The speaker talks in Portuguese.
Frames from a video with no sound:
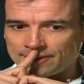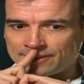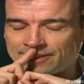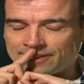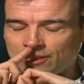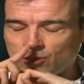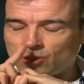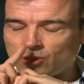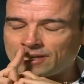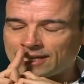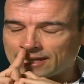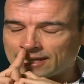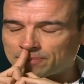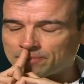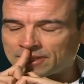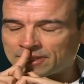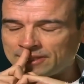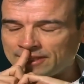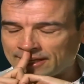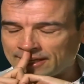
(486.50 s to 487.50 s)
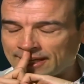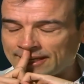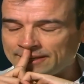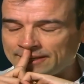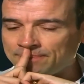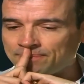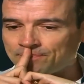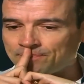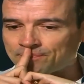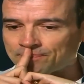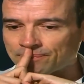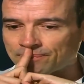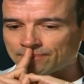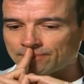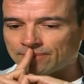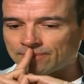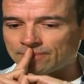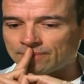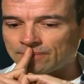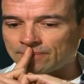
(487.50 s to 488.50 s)
sem olhar para ninguém,
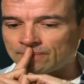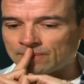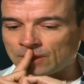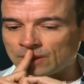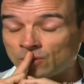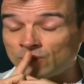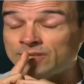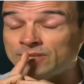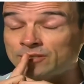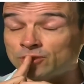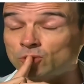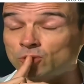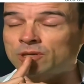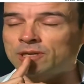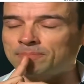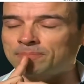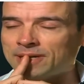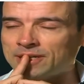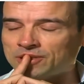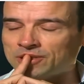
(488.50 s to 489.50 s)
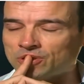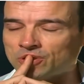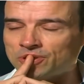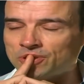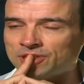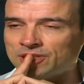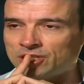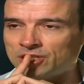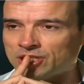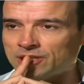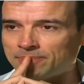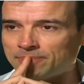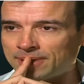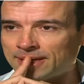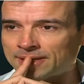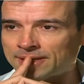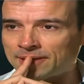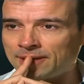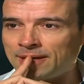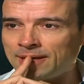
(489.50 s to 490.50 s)
eu ainda sou capaz de conseguir
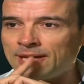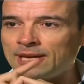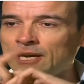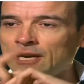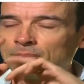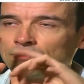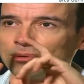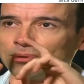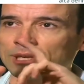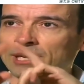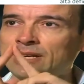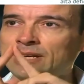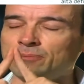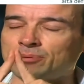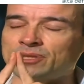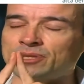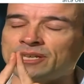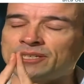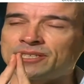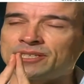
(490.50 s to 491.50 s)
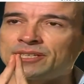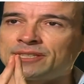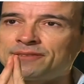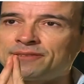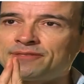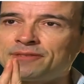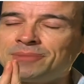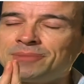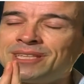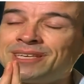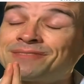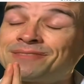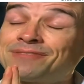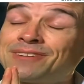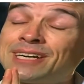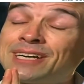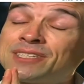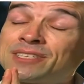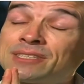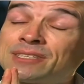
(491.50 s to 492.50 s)
escapar, porque a importância na família
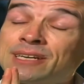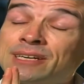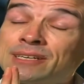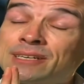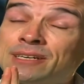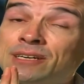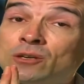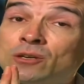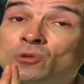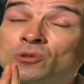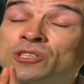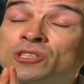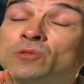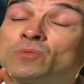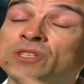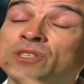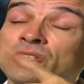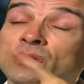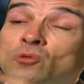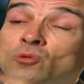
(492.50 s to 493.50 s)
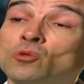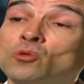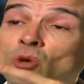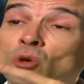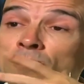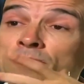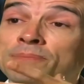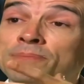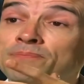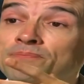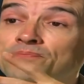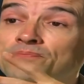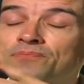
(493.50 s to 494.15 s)
Feist era a continuação do nome.